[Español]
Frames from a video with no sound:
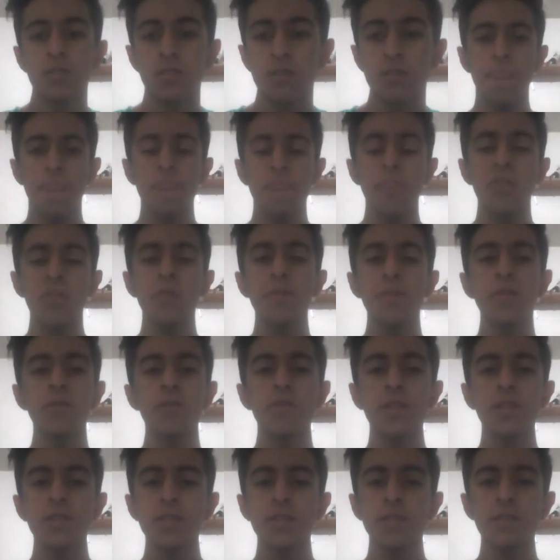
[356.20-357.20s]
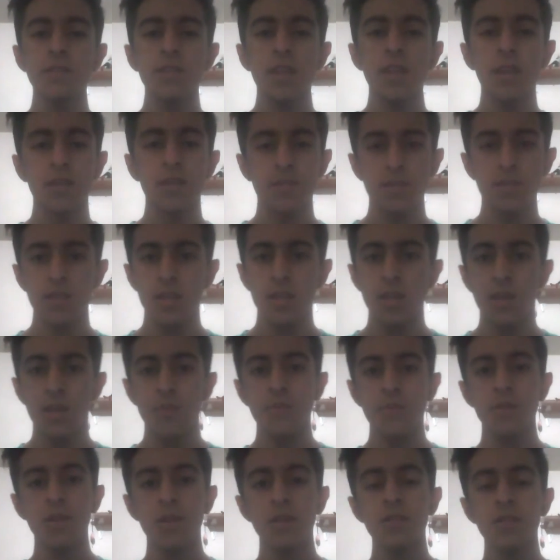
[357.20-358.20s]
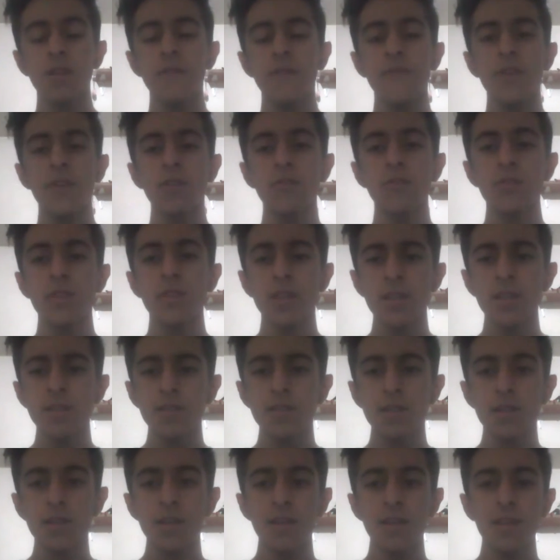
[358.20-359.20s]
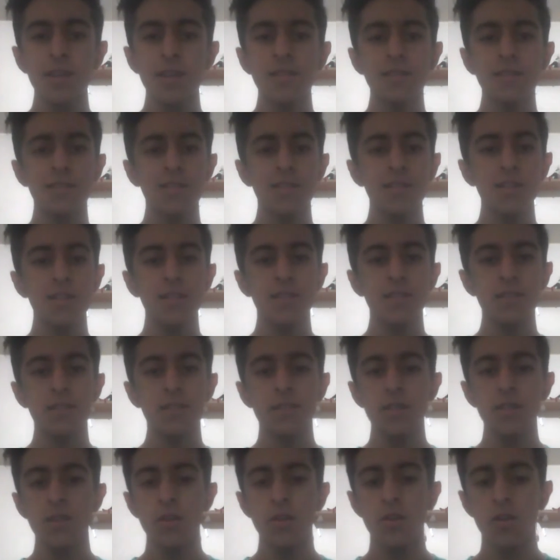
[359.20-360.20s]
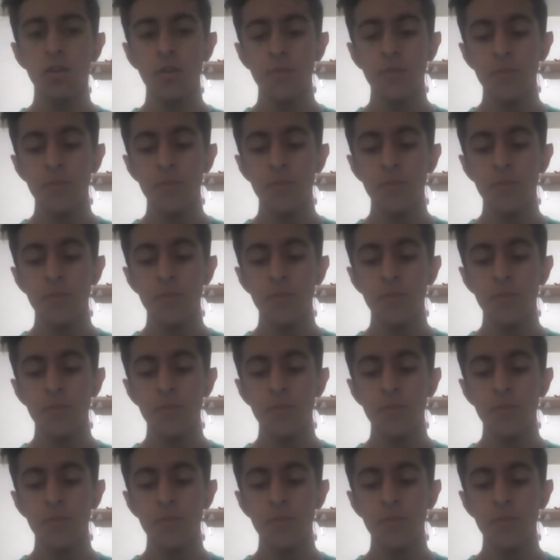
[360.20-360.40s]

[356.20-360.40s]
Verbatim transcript: Número 26. Mi banda favorita es Ciencio.